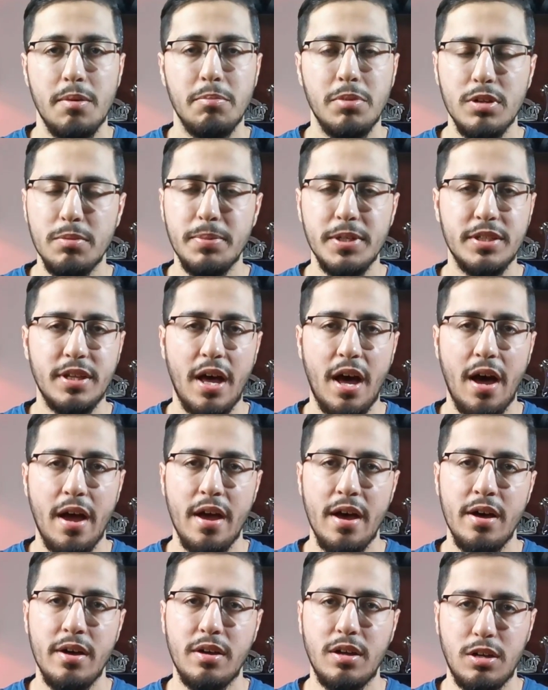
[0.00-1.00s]

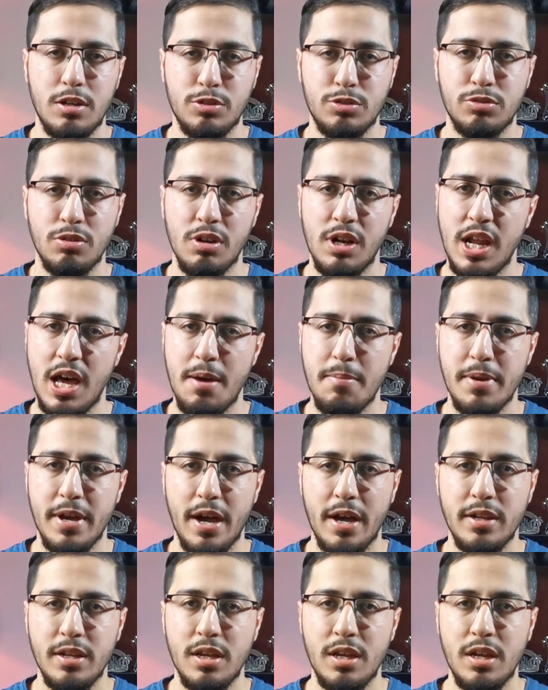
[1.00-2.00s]
بالبداية الطلاب
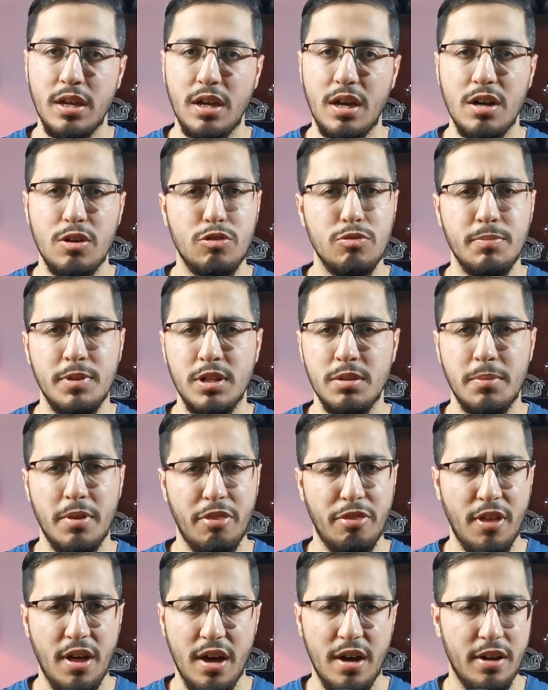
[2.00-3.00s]
يعني اكو منهم
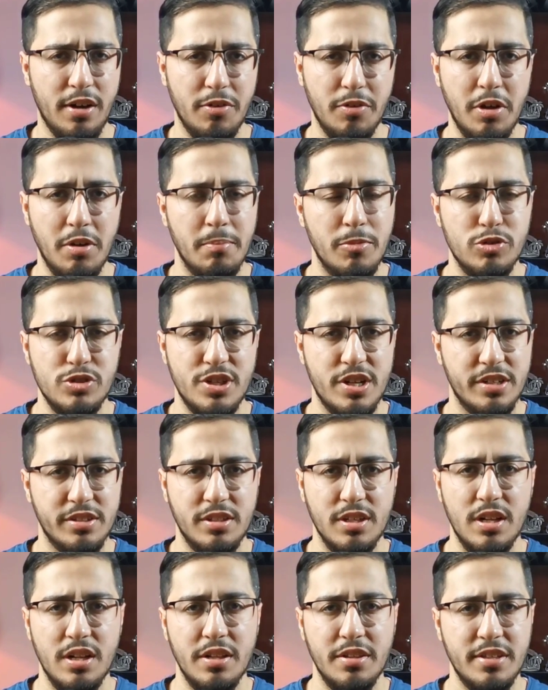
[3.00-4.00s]
الظاهرة ويا
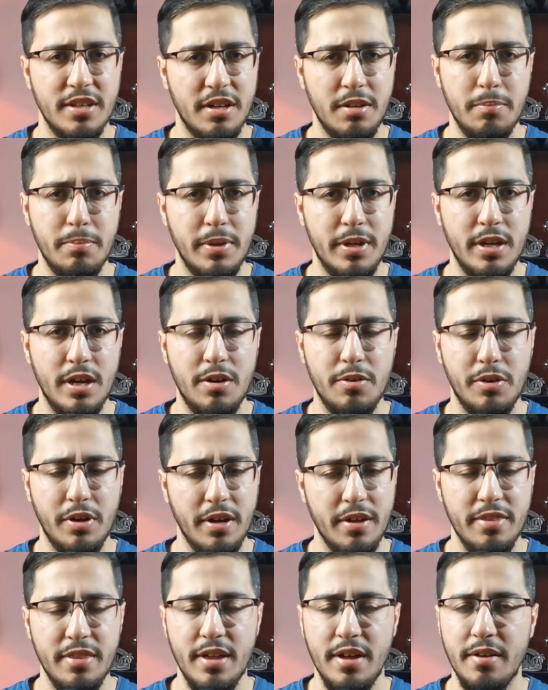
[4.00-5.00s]
وزارة التربية
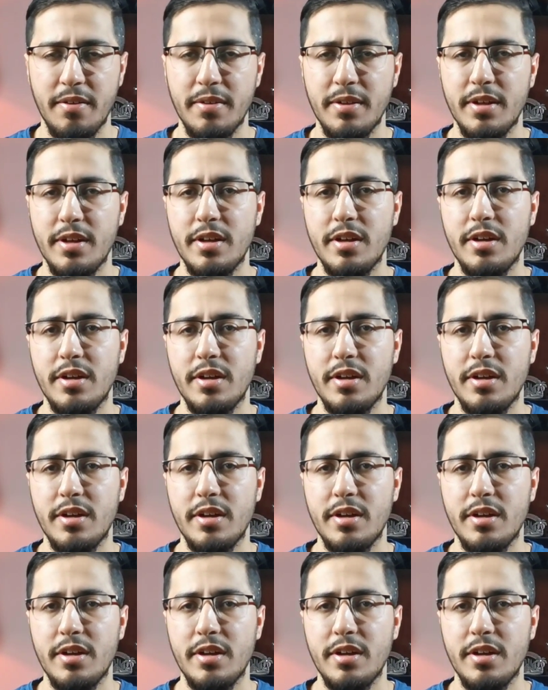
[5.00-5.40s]
وكذا